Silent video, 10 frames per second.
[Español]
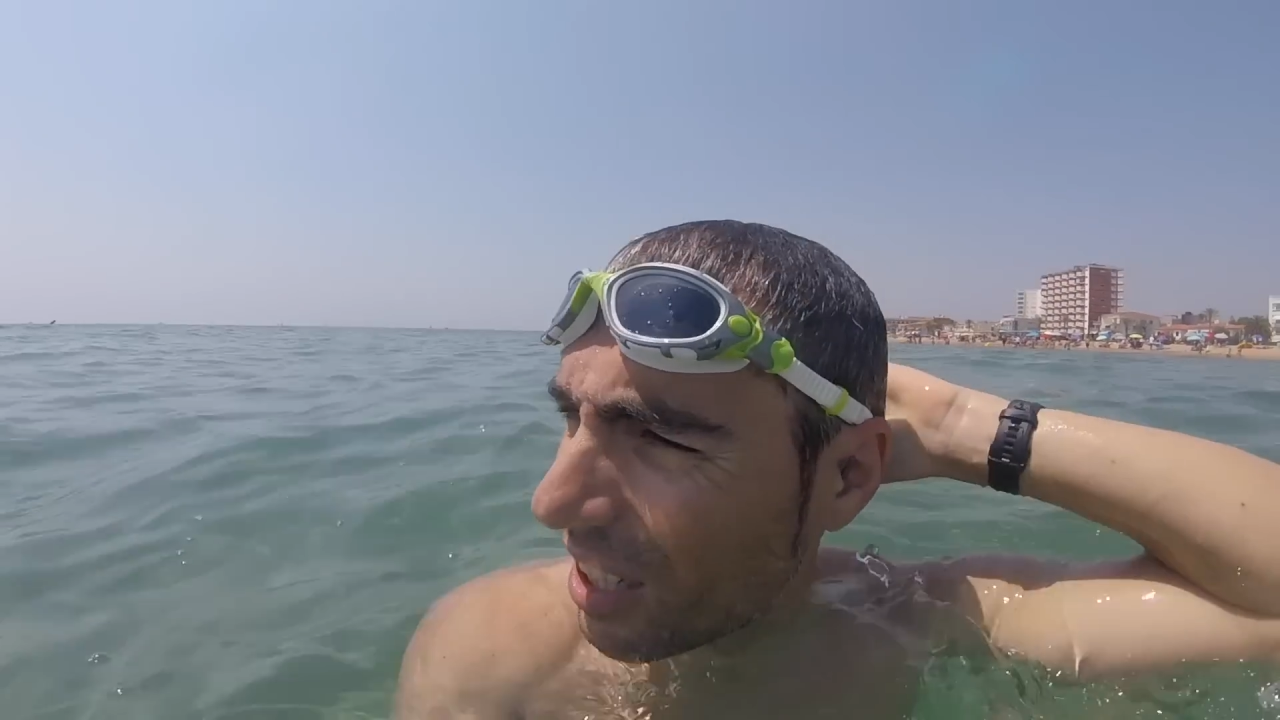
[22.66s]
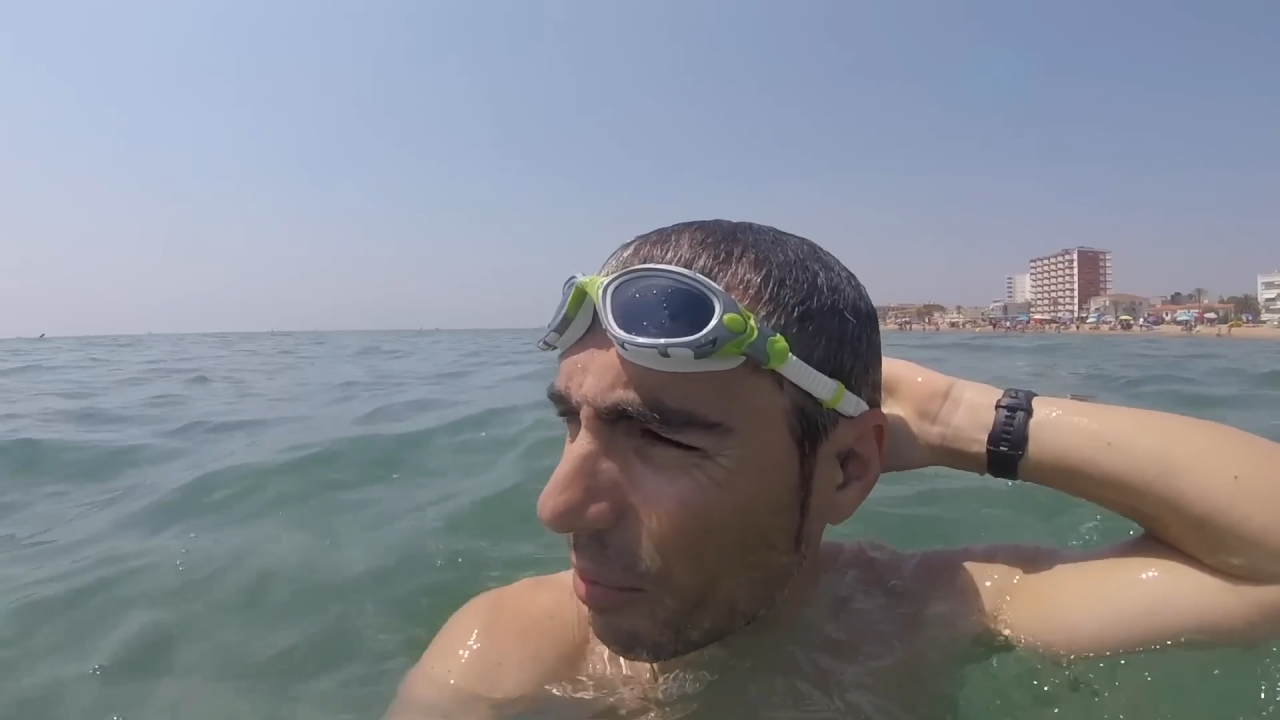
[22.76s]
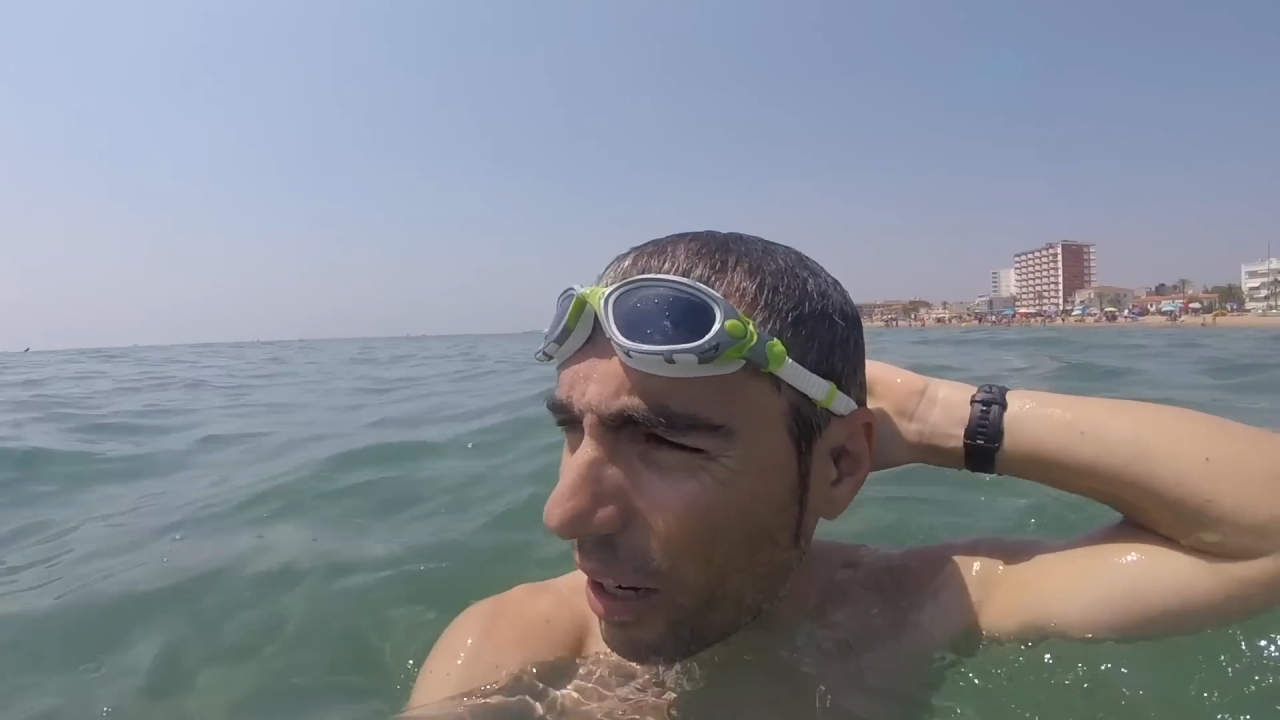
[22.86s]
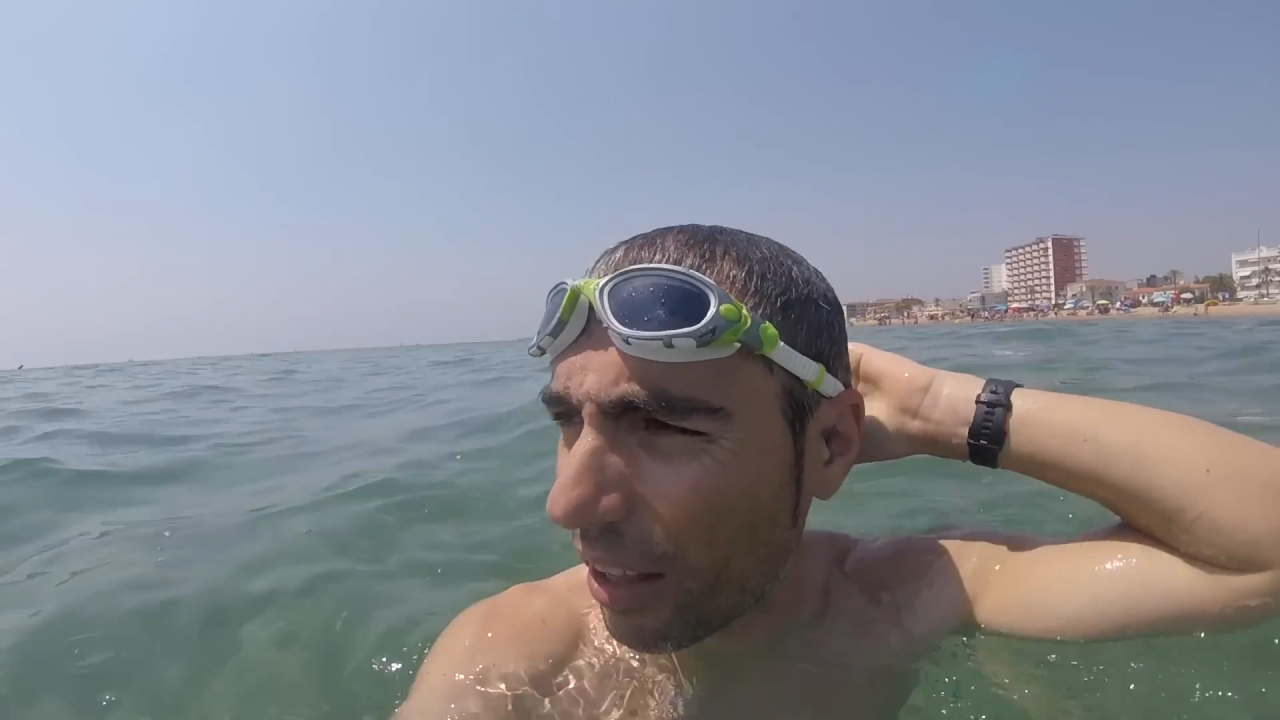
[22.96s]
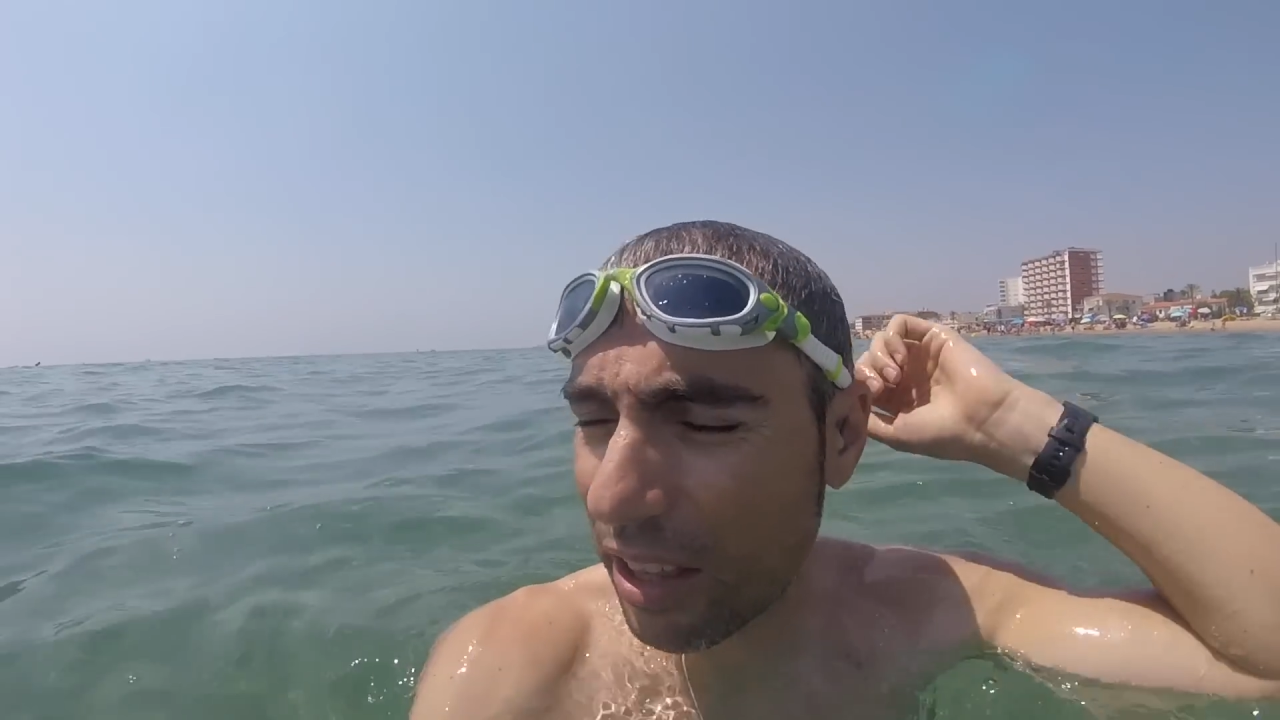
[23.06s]

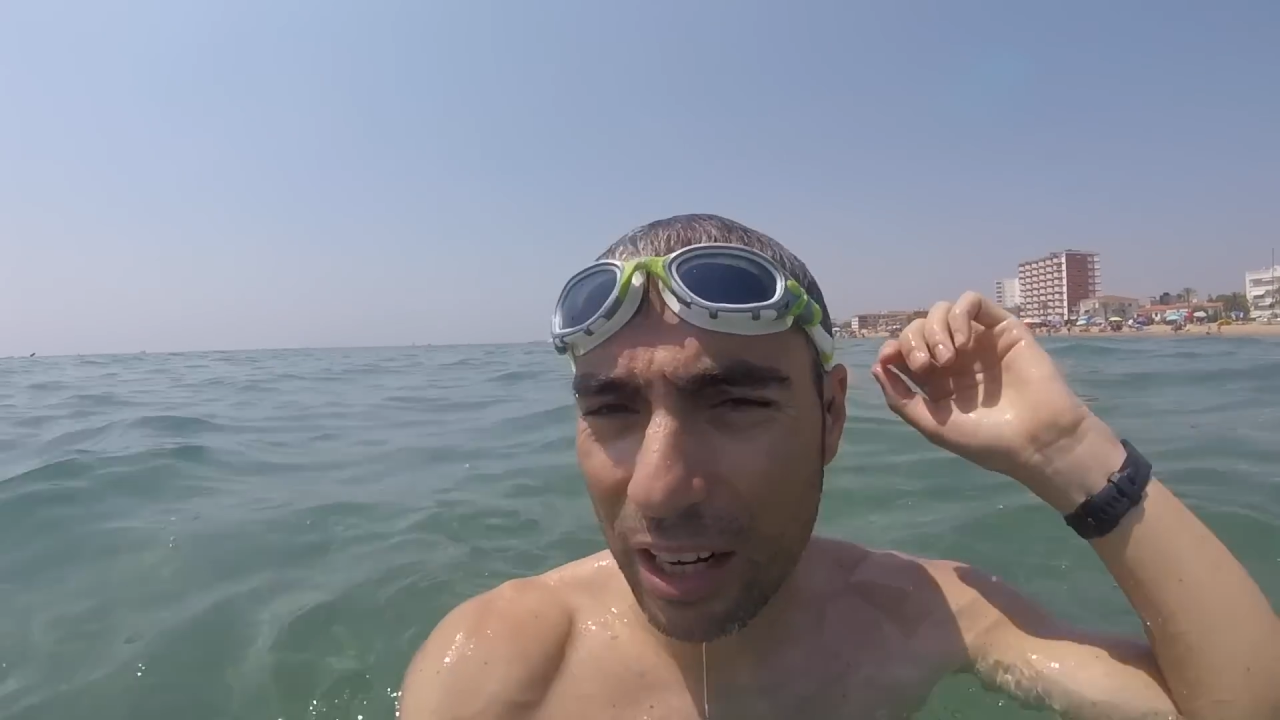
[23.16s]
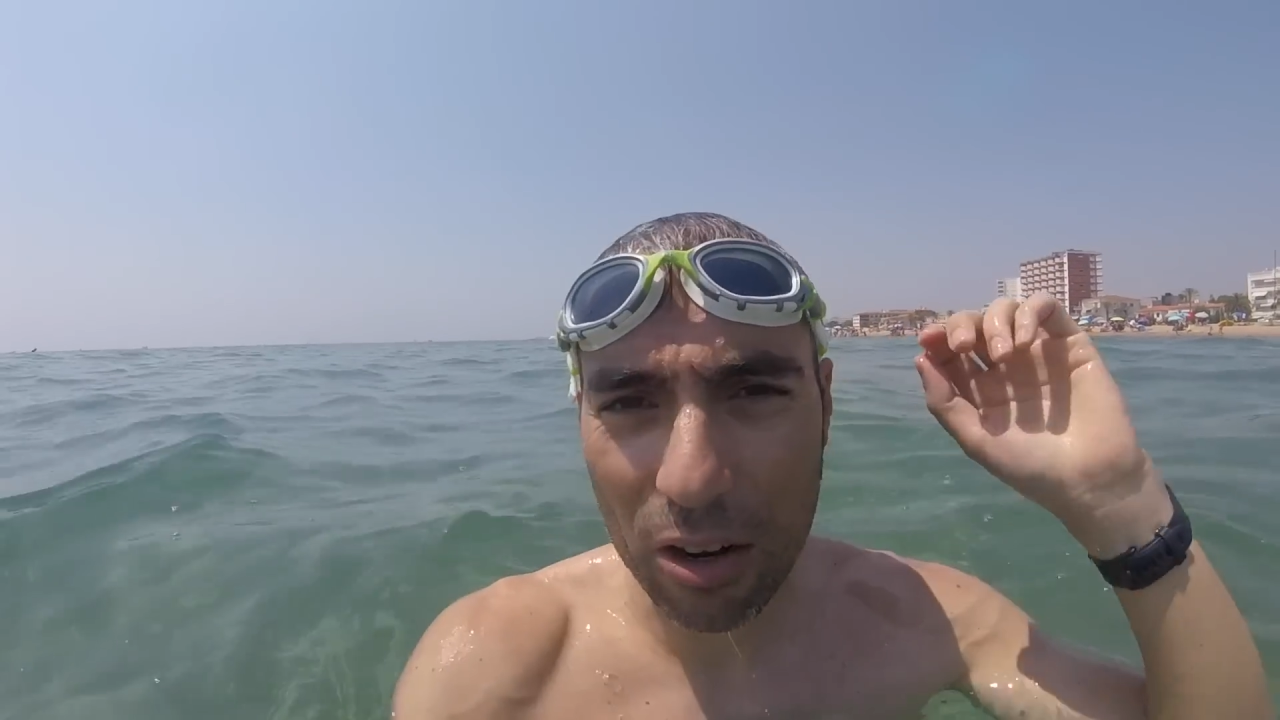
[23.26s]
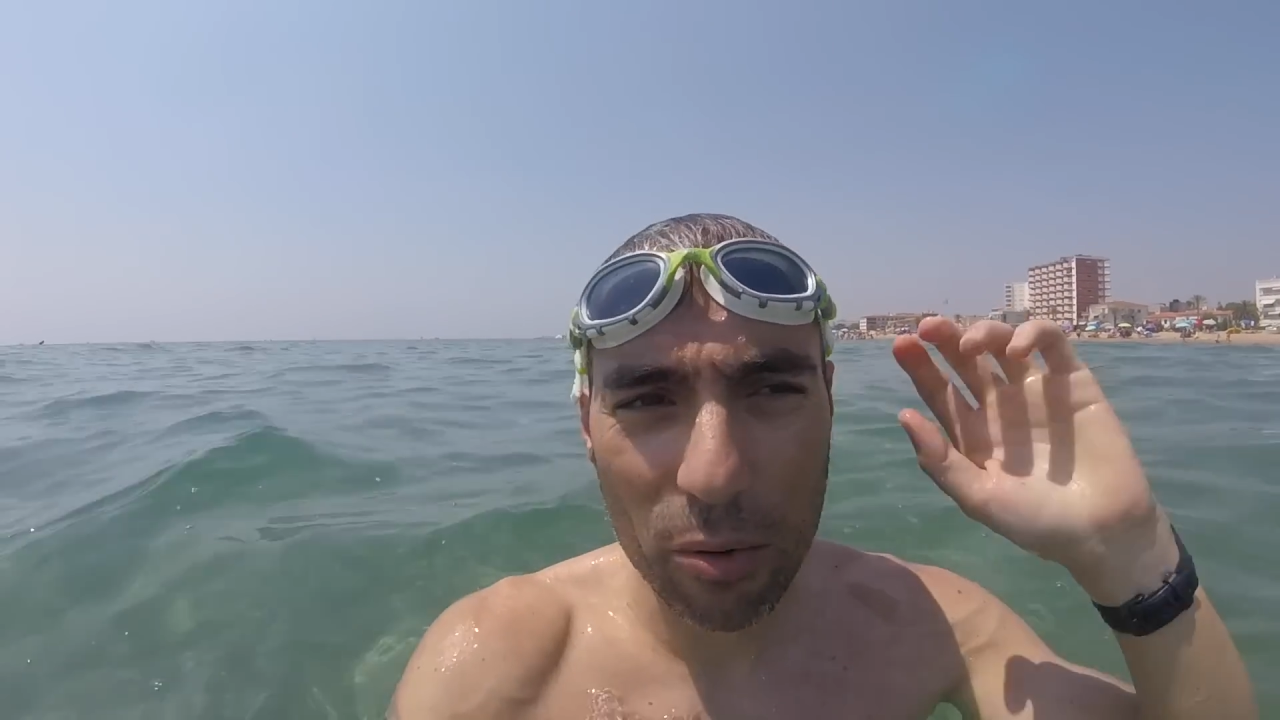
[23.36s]
para hacer la